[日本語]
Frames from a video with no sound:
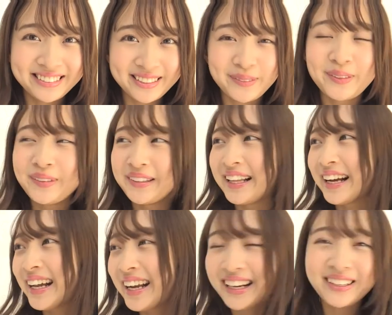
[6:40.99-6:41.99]
自分はな
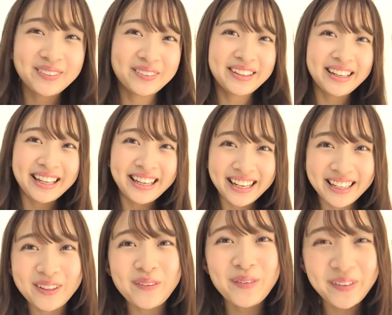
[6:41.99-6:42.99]
かなかお届けできな
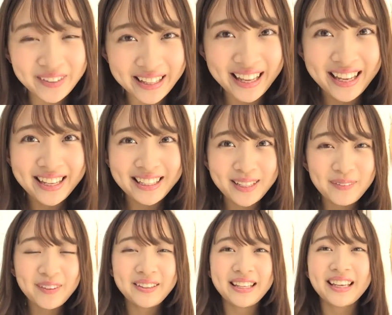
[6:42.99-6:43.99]
いと思うので
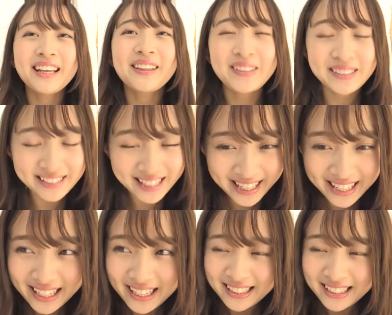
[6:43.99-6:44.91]
DVD ゲットして